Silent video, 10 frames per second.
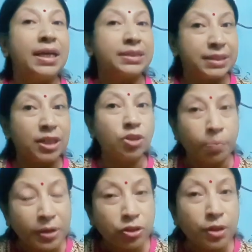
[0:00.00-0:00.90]
আজ থেকে সব
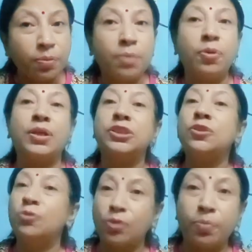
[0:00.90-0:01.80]
কিছুই বলবো কিছু
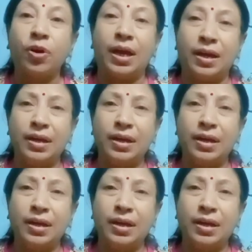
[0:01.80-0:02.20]
লুকাবো না